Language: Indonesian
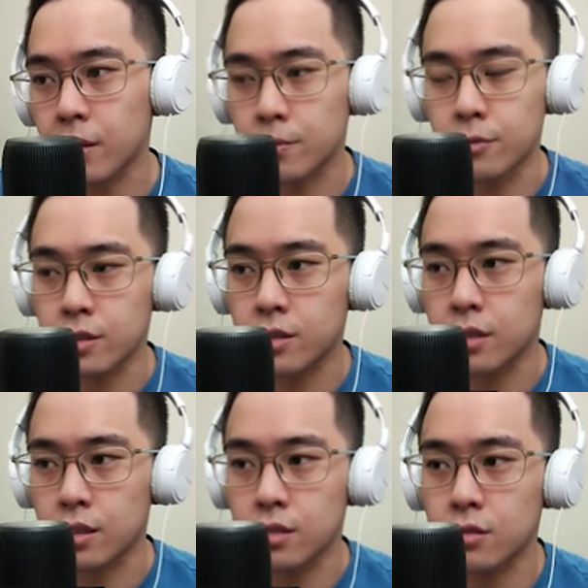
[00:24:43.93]
ngebunuh
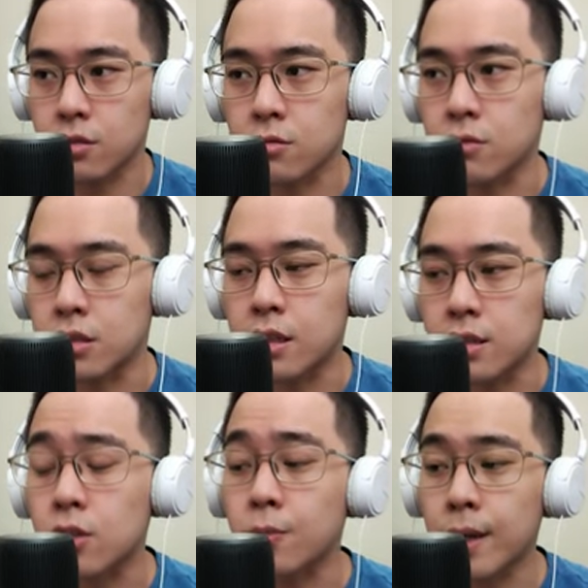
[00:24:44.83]
di shock udah
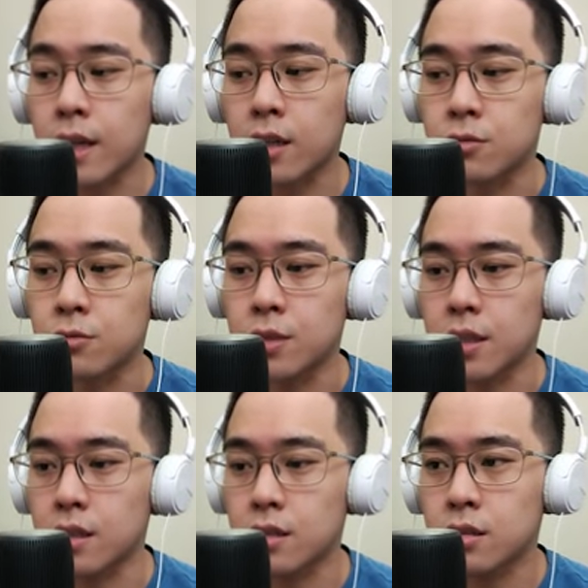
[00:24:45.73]
jelas aku menang duluan
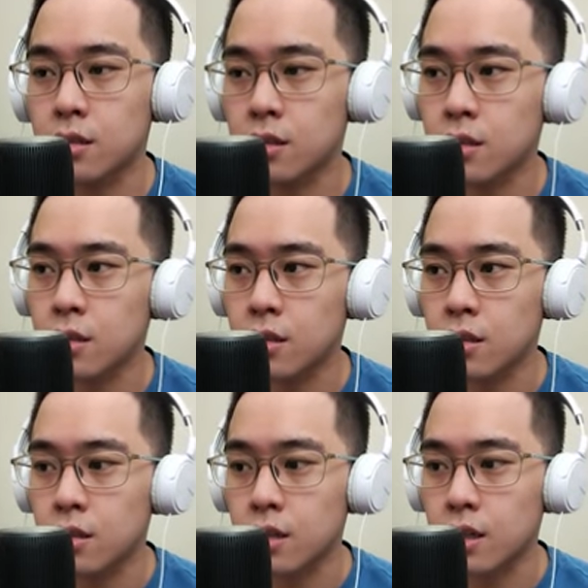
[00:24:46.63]
kan
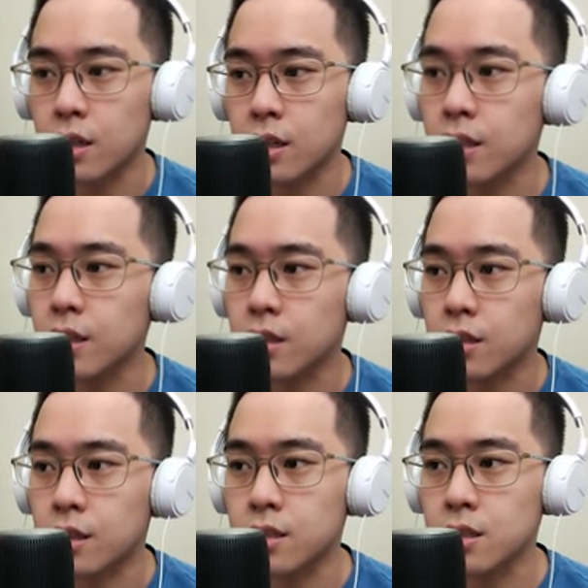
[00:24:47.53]
karena nanti
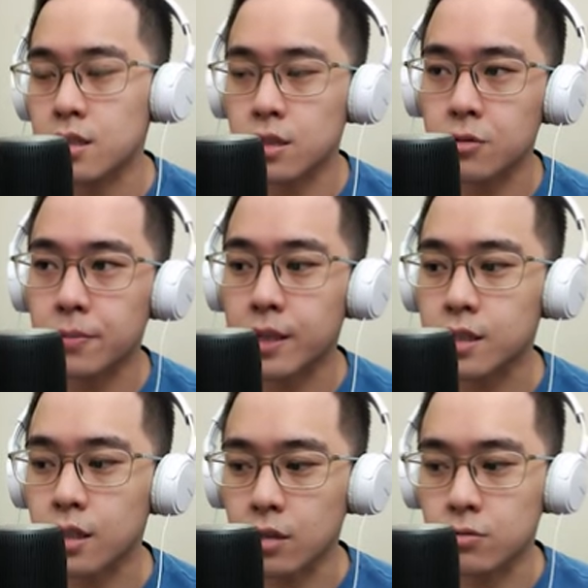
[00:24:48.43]
dia sisa satu
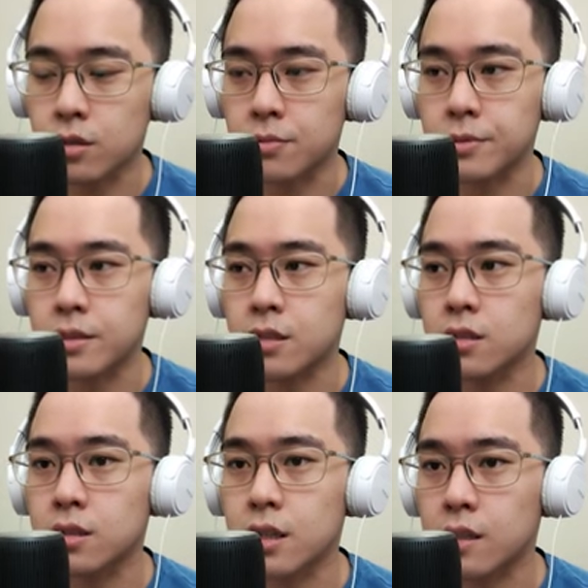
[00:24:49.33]
praskat aku udah bisa
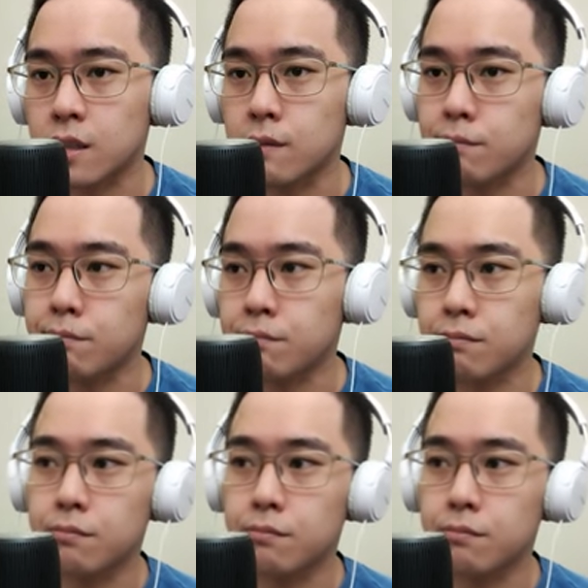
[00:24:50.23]
nyelesain game